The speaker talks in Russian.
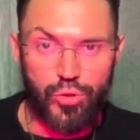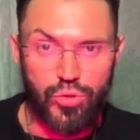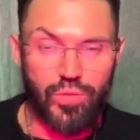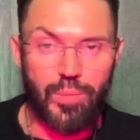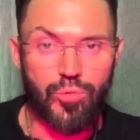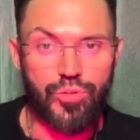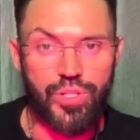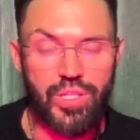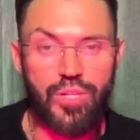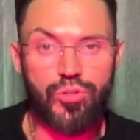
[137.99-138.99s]
что вам нужно
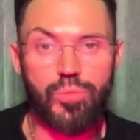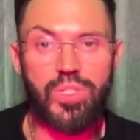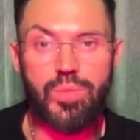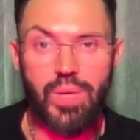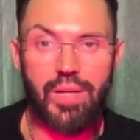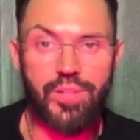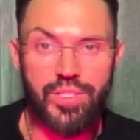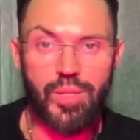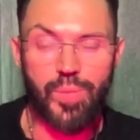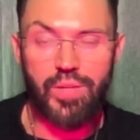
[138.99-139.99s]
знать, чтобы
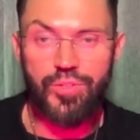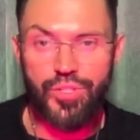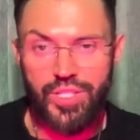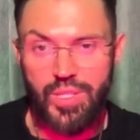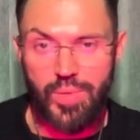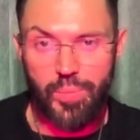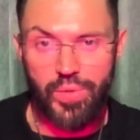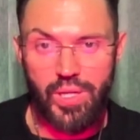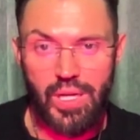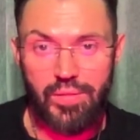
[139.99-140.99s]
избавиться от привычки себя
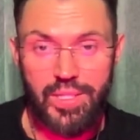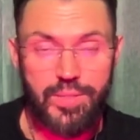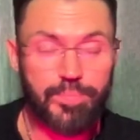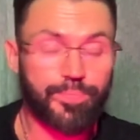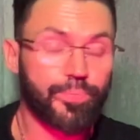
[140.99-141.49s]
паниковать,